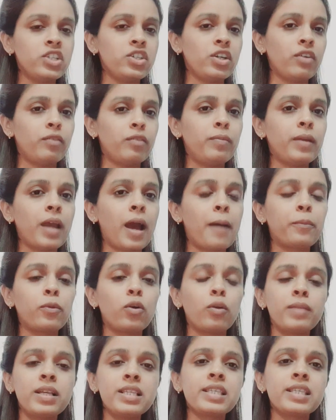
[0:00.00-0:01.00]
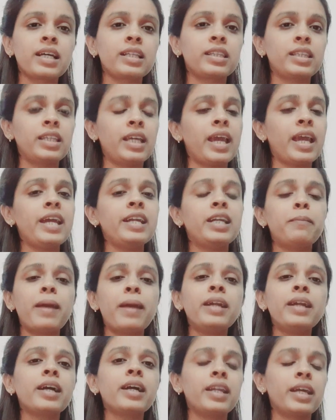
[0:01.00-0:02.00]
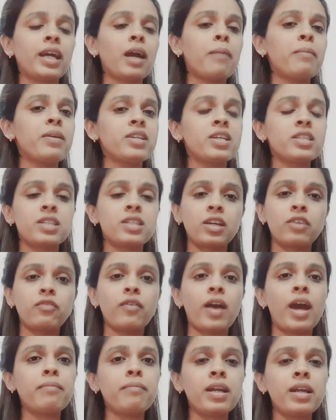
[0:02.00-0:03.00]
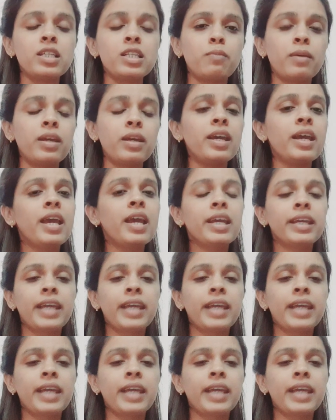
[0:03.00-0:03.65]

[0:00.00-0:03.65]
की शिफ्ट भी आपको मिल सकती है डिपेंड करेगा बिजनेस रिक्वायरमेंट्स पे